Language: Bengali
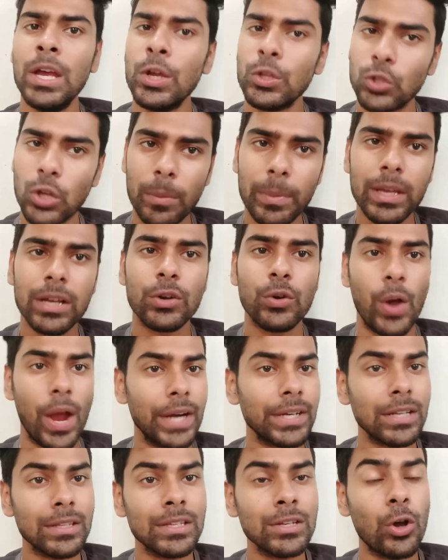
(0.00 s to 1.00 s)
তবে
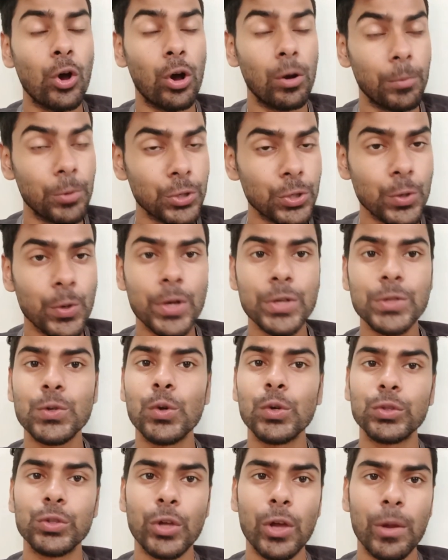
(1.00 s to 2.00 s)
কয়েকটা দিন অবশ্যই ওয়েট
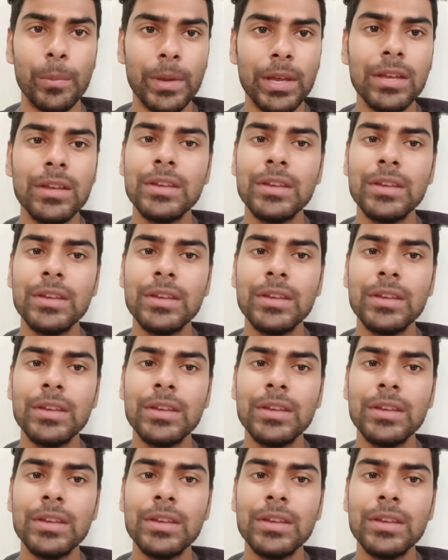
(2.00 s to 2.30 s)
করতে হবে